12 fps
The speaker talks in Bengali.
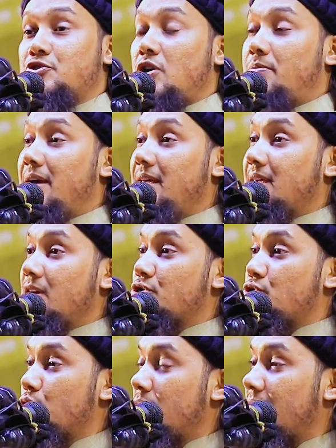সবাইকে
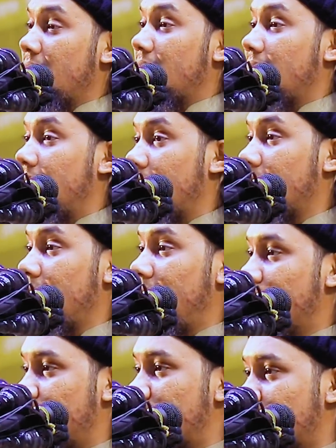সুখে রাখার
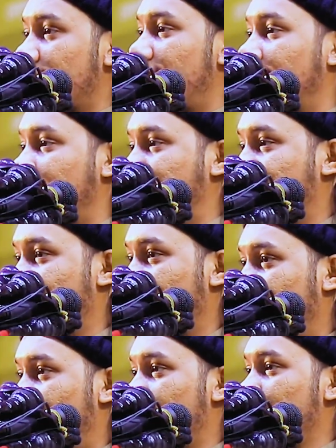এই চেষ্টায়
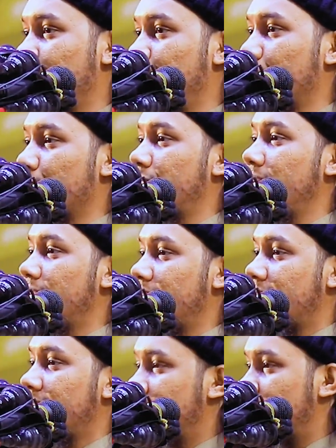একজন পুরুষ দিন
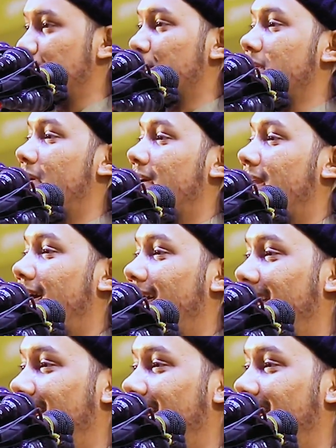শেষে নিজেই সুখী হয় না